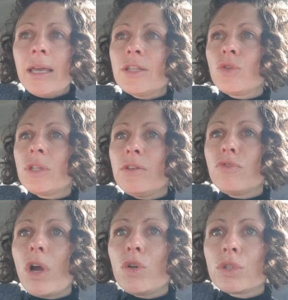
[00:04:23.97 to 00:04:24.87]
Et ceux qui
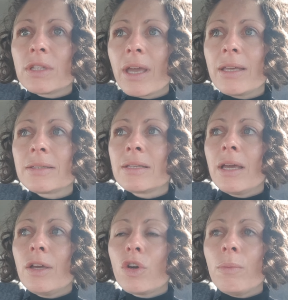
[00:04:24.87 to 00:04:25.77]
voient le stress
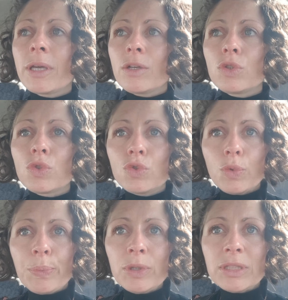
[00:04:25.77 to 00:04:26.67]
comme quelque chose
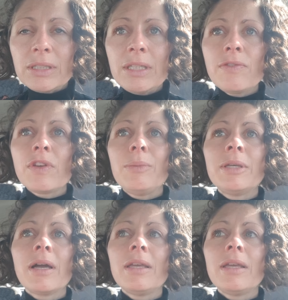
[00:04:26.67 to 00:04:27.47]
de positif, eh bien,